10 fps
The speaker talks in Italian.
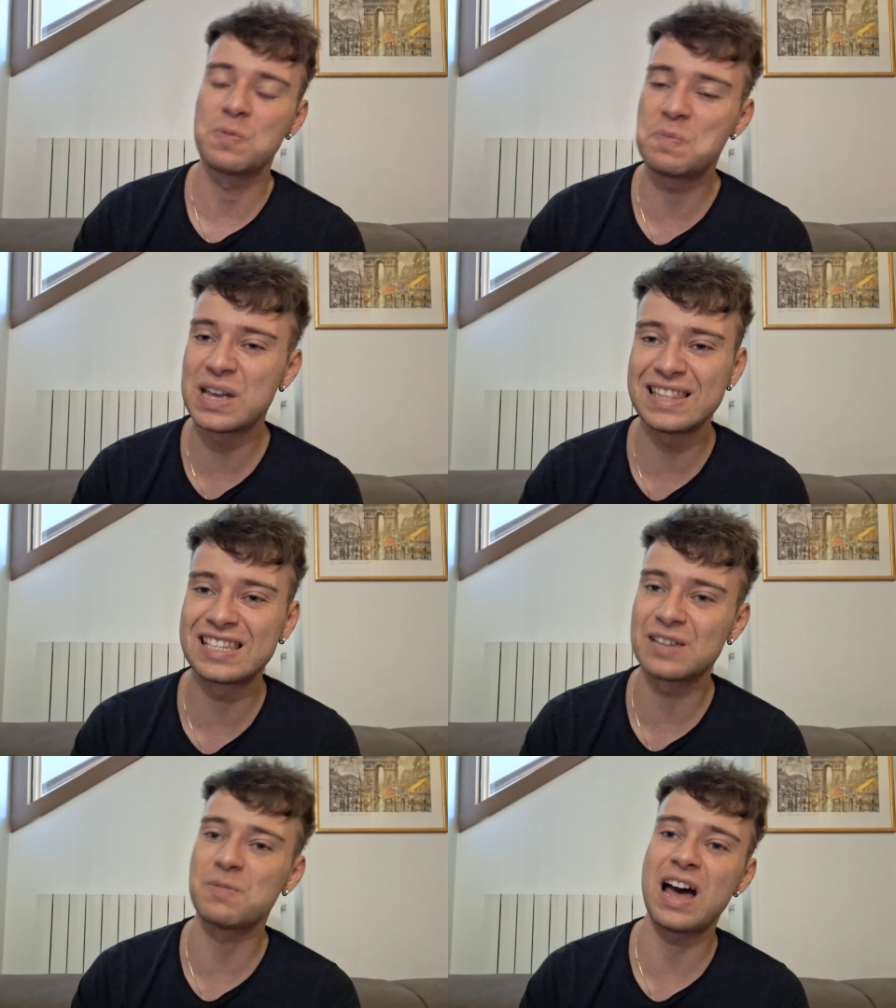
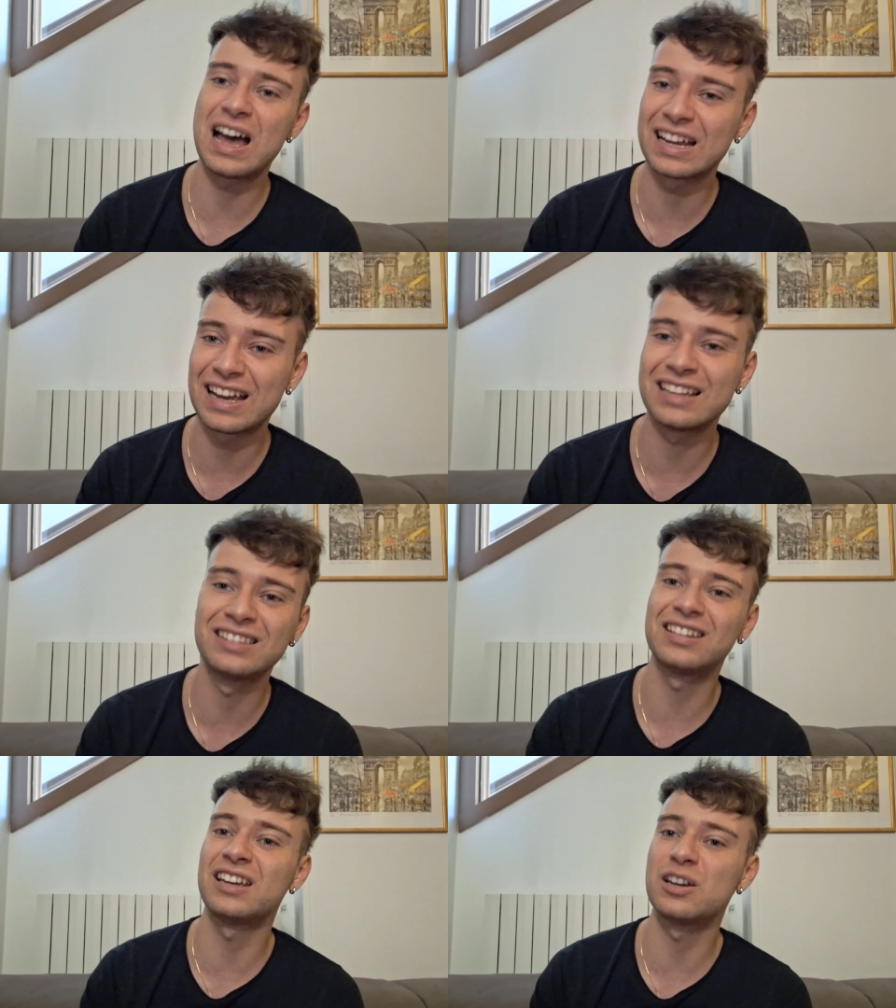Benzema,
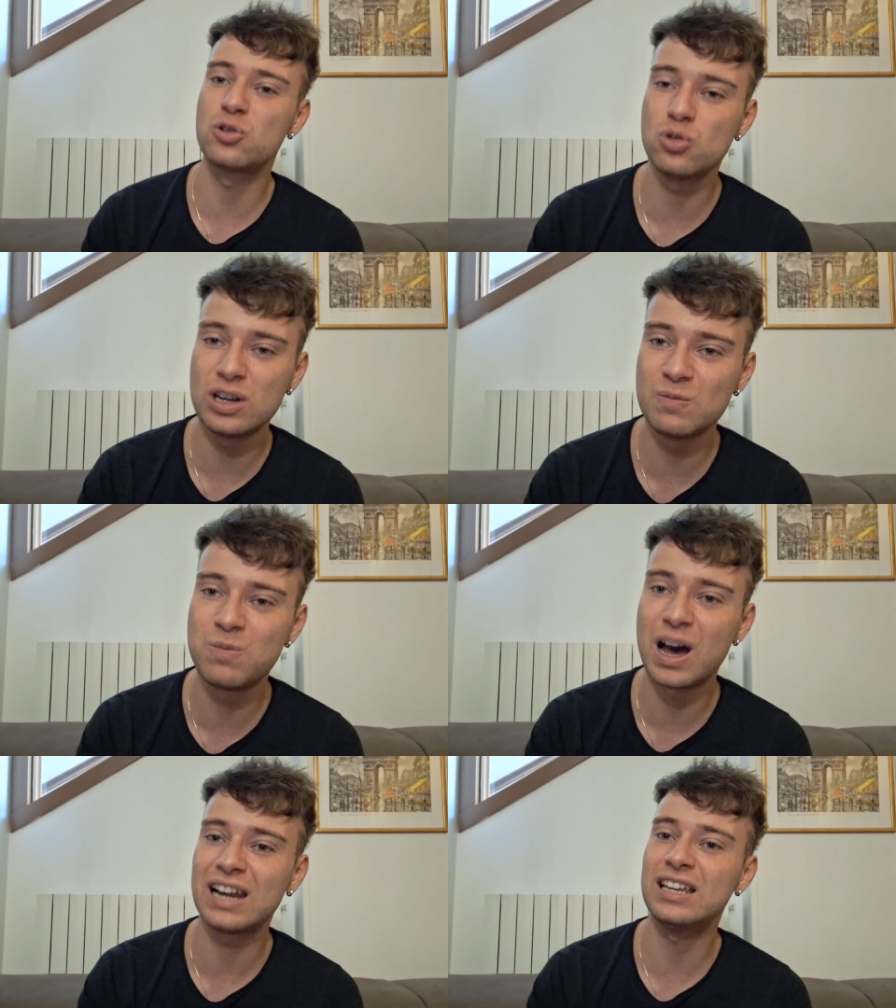Kanté,
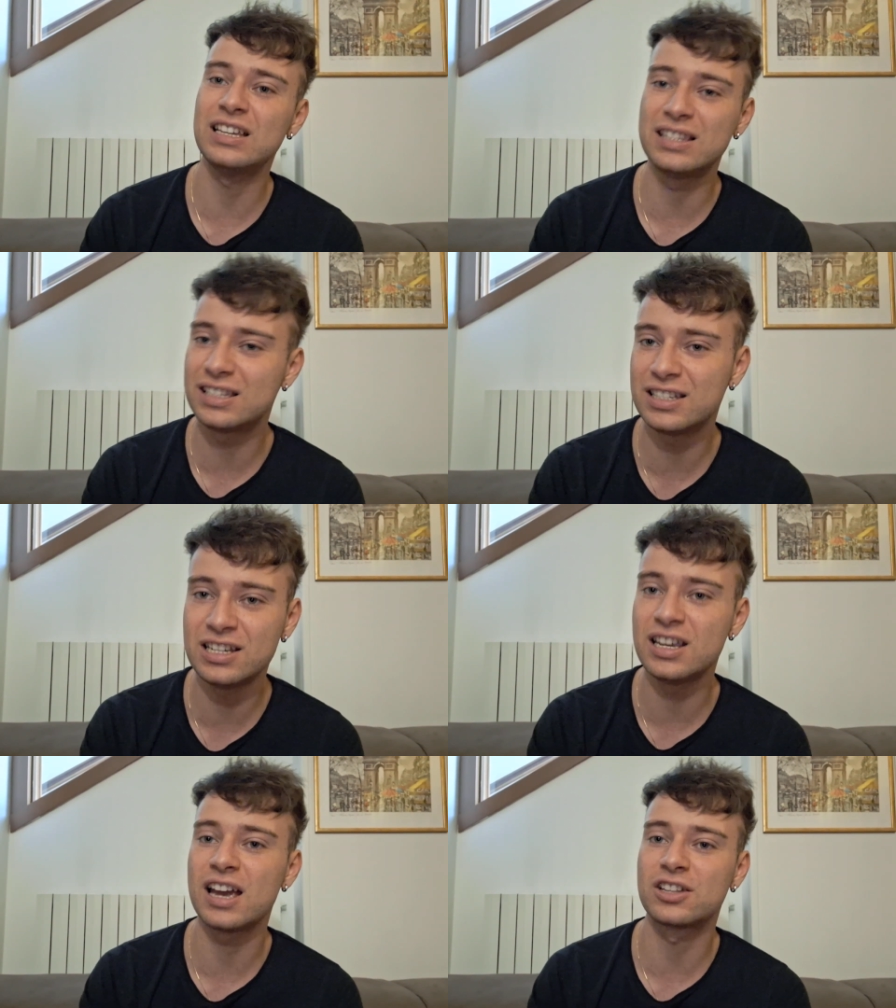Koulibaly,
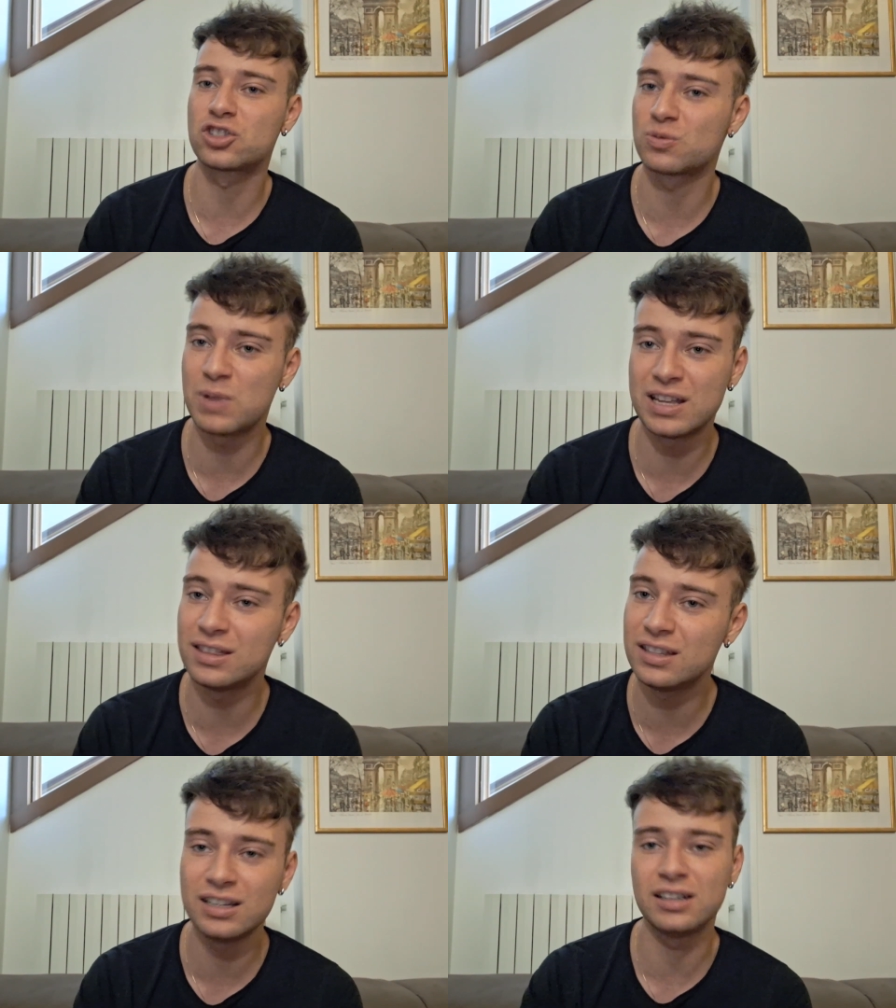Ziyech,
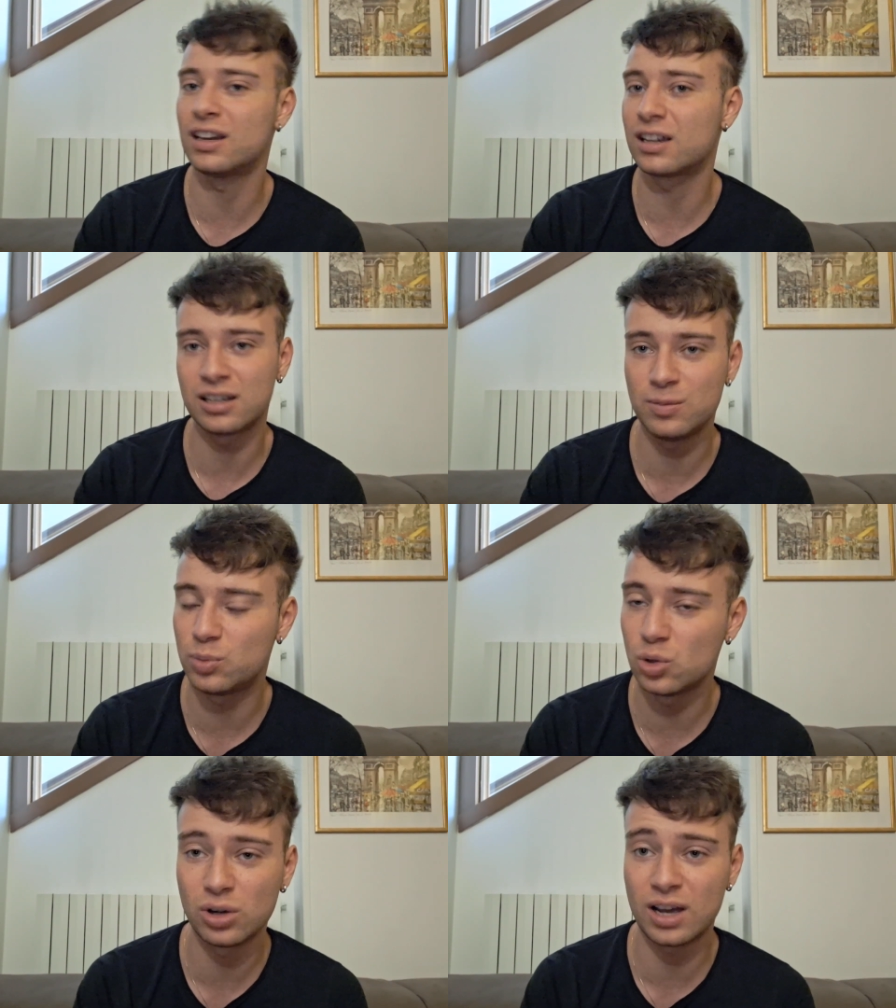Mendy e chi
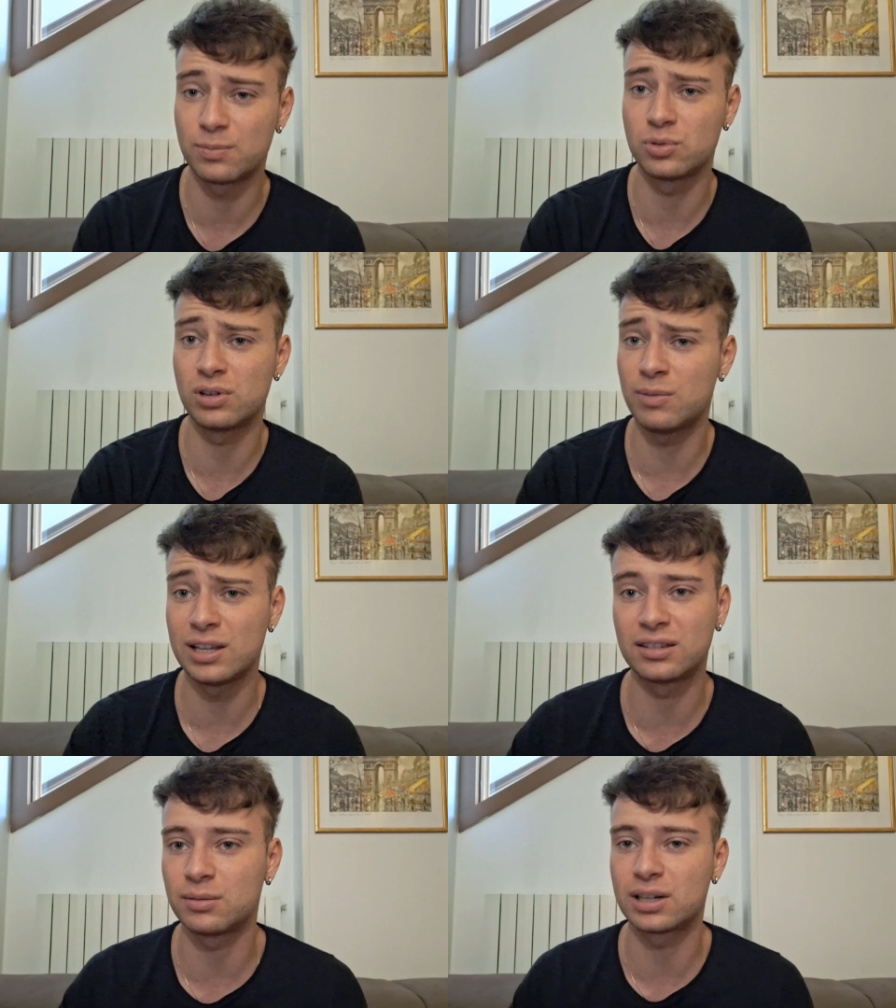più ne ha più ne
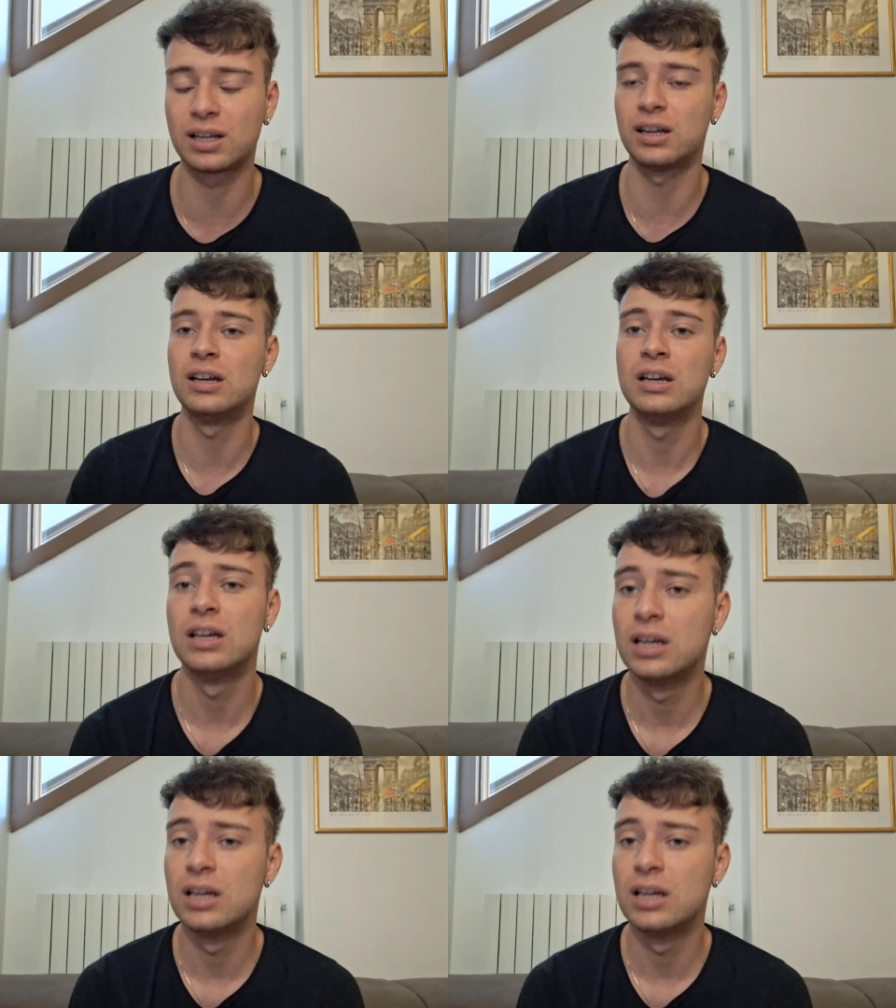mette perché